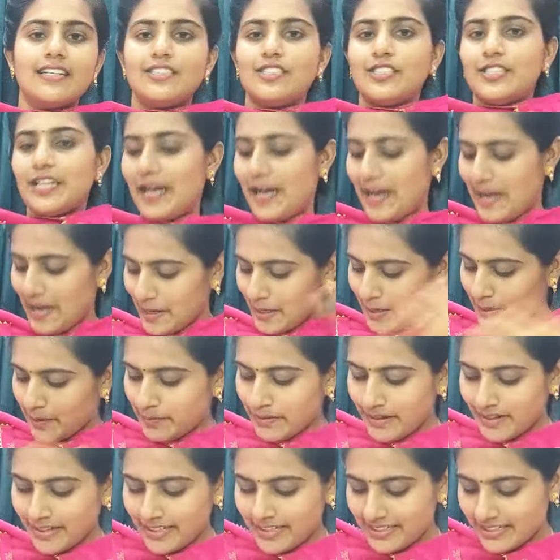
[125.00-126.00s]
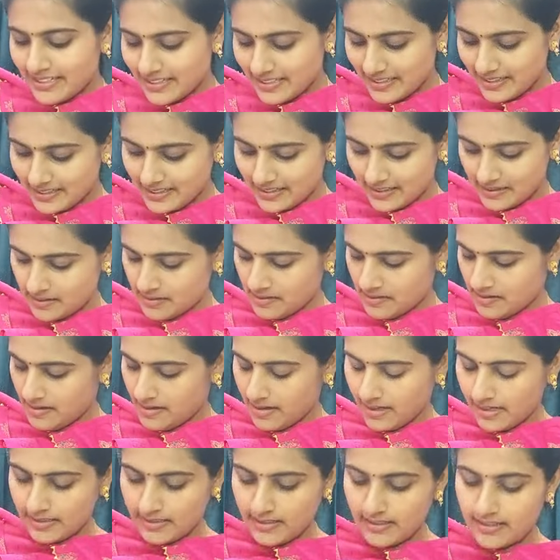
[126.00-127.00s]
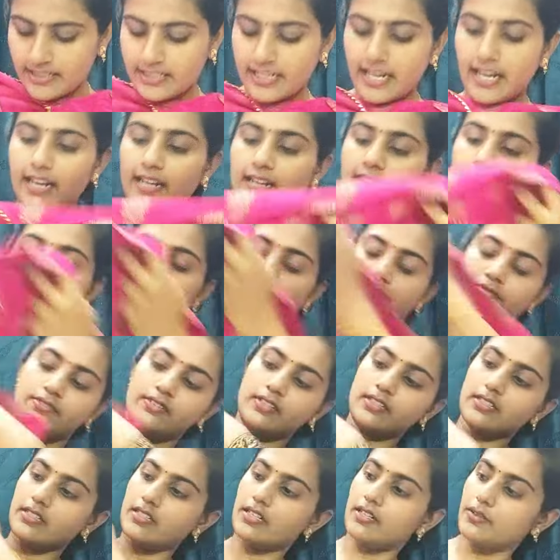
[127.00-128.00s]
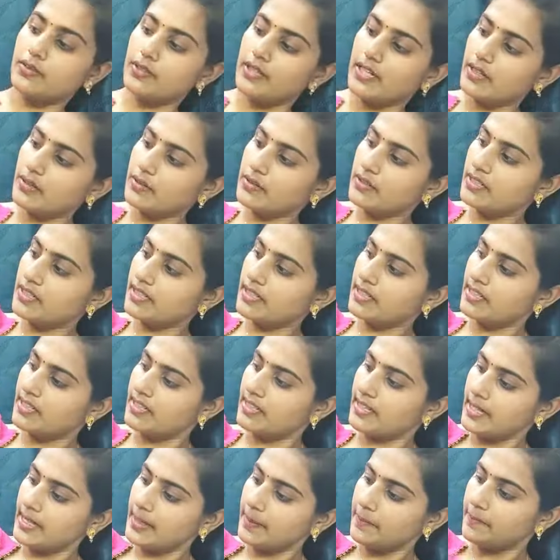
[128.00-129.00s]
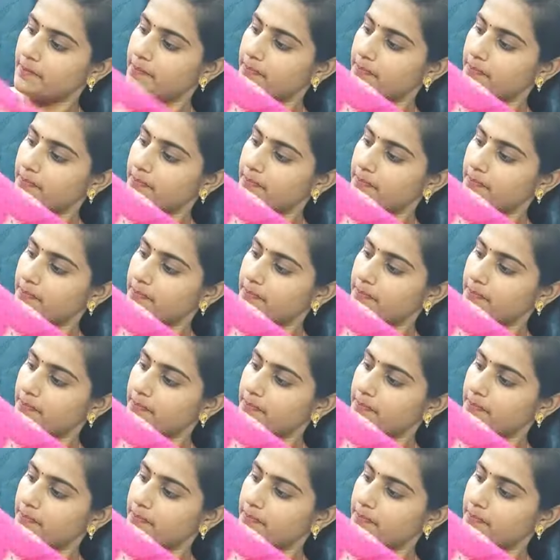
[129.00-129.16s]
నాకు చాలా బాగా నచ్చింది అసలు చాలా కంఫర్ట్గా కూడా ఉంటుందండి